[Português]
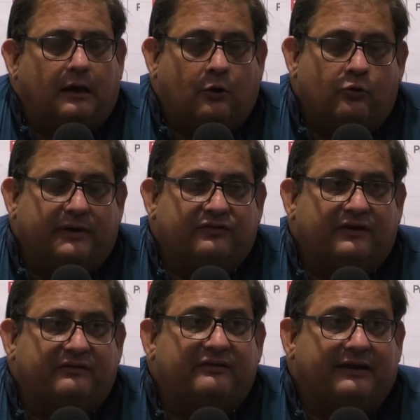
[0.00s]
algumas
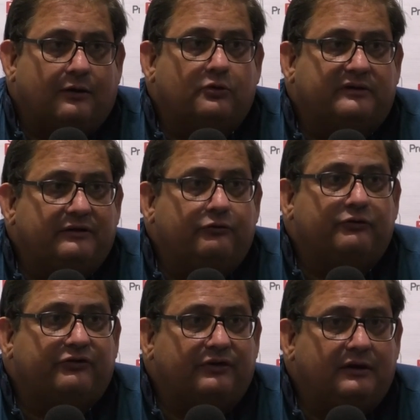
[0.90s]
vezes é rodízio,
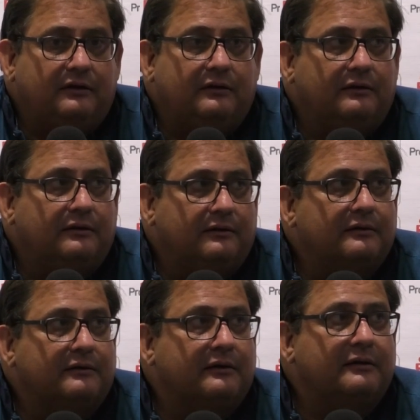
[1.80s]
sim.
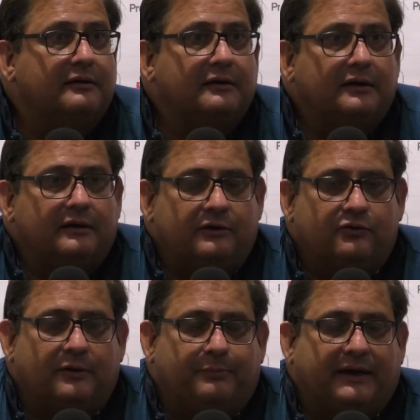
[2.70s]
Né? E o
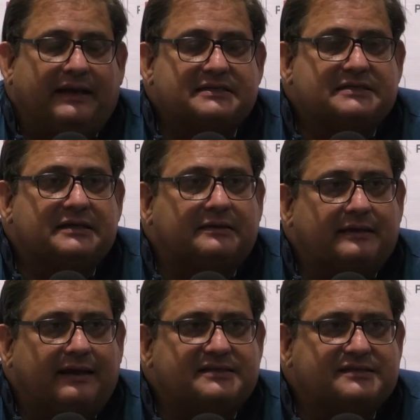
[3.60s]
que parece ser
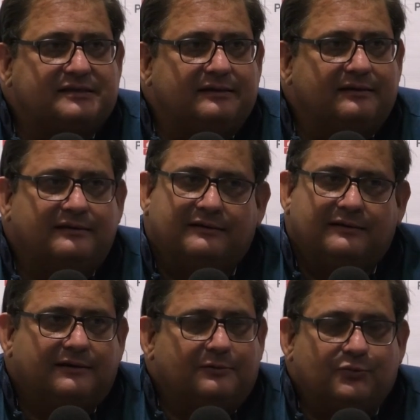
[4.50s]
teste,
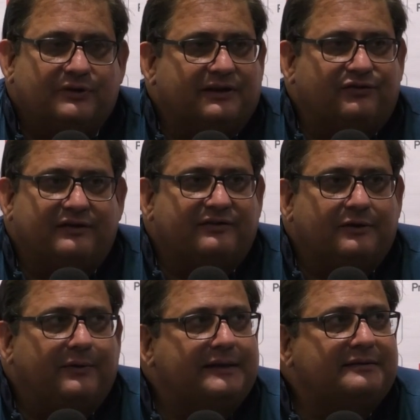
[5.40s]
muitas vezes
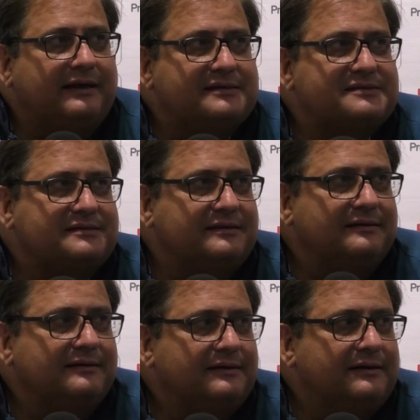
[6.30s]
não é teste,
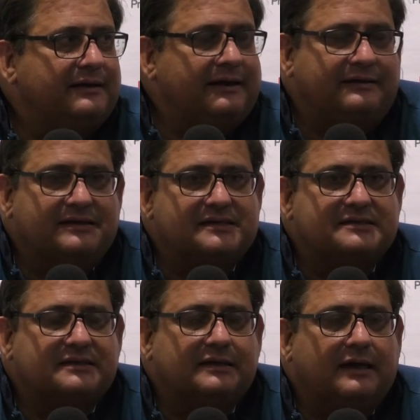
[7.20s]
é
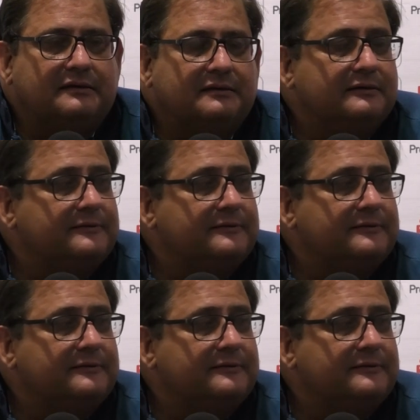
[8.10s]
necessidade.